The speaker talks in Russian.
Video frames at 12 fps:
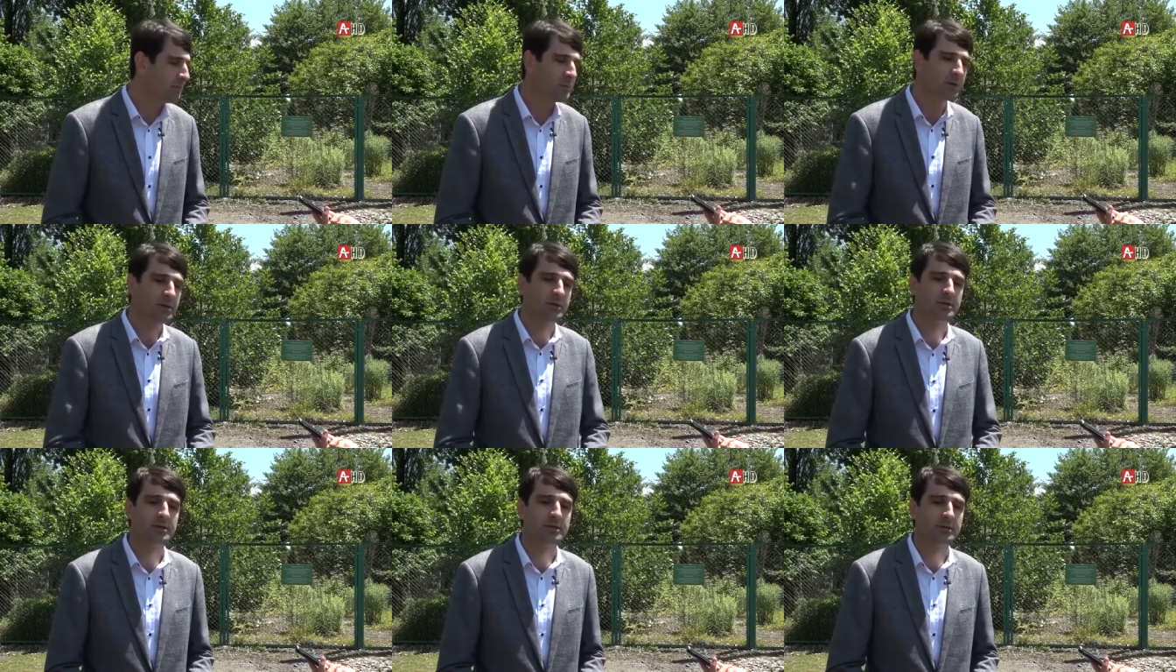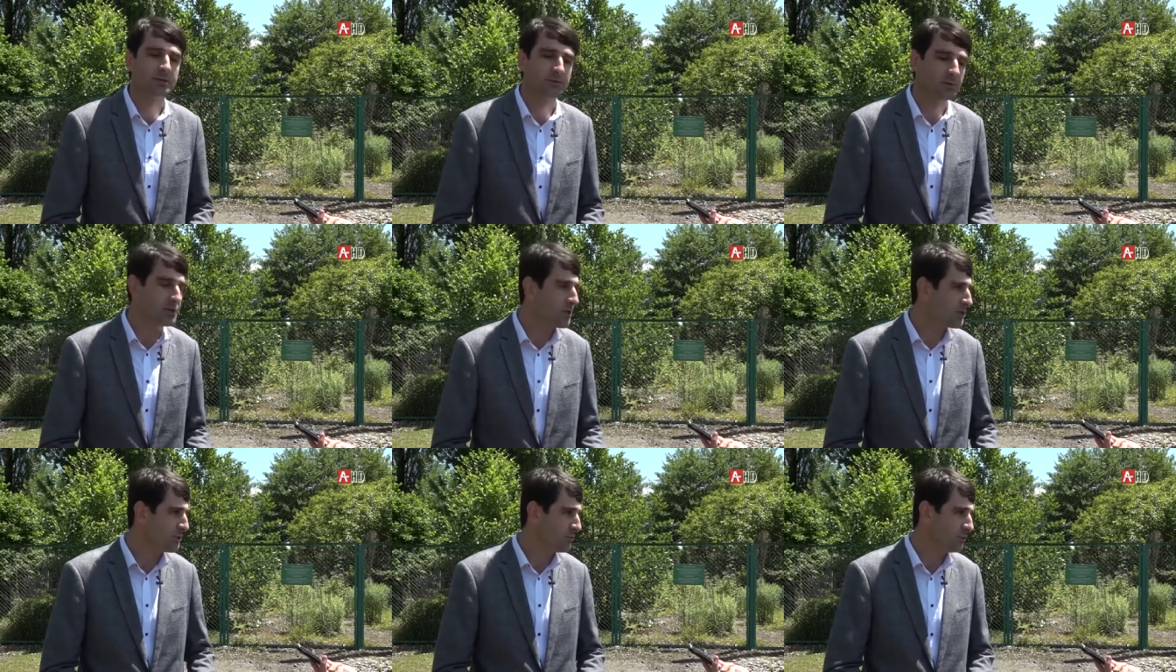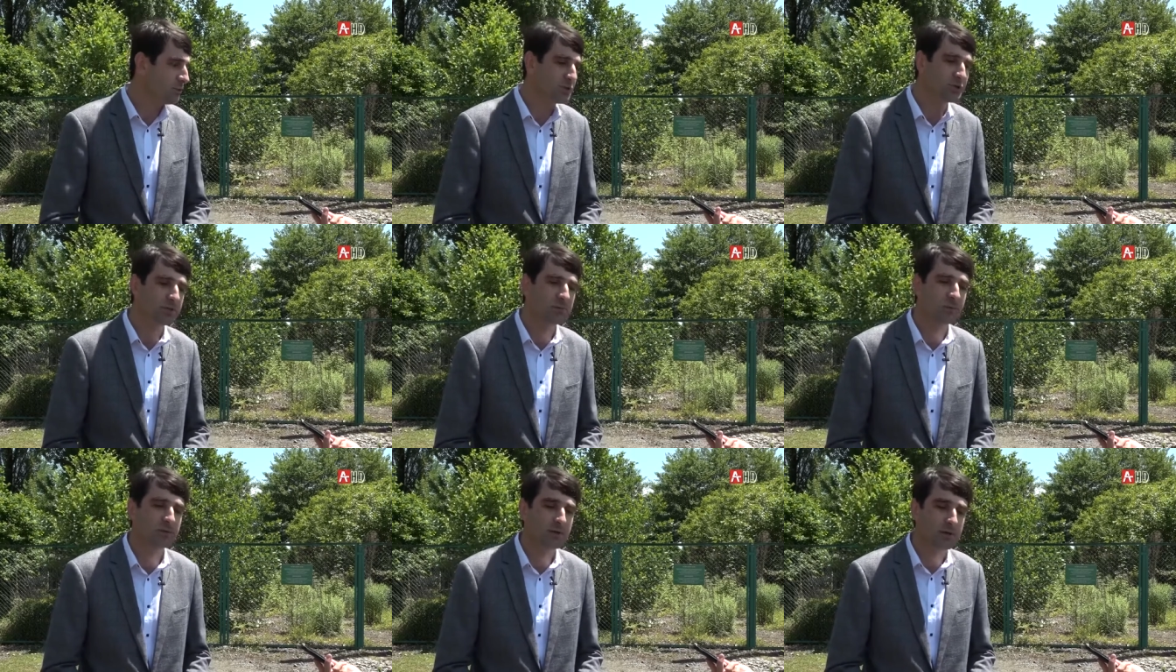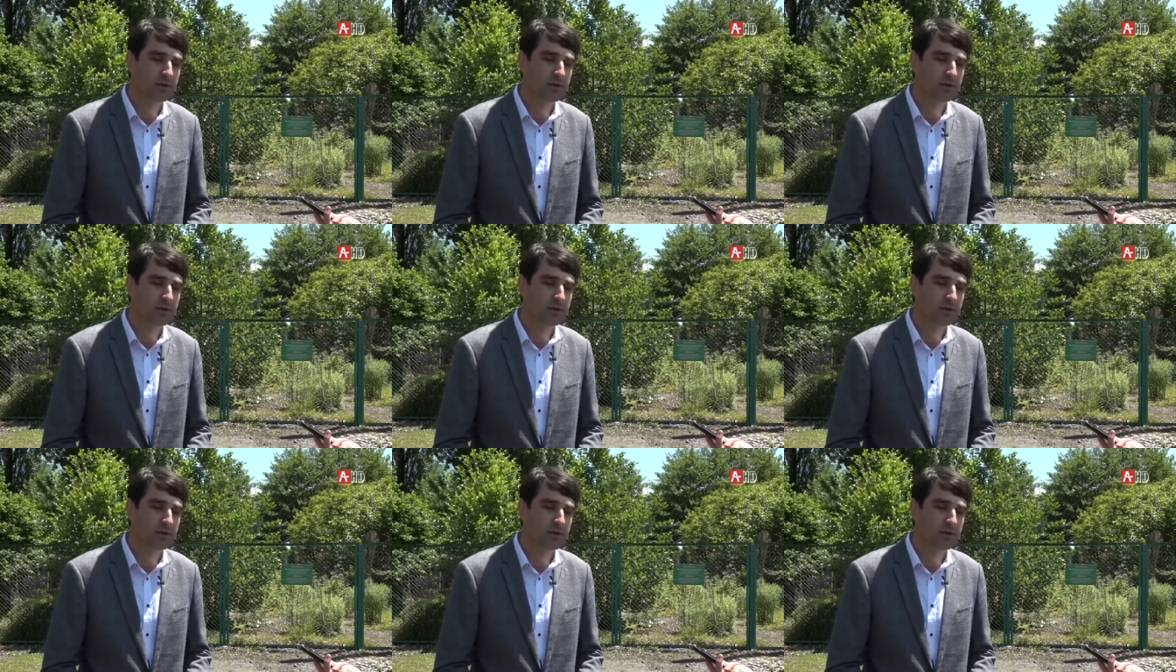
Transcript: быть в ближайшем будущем.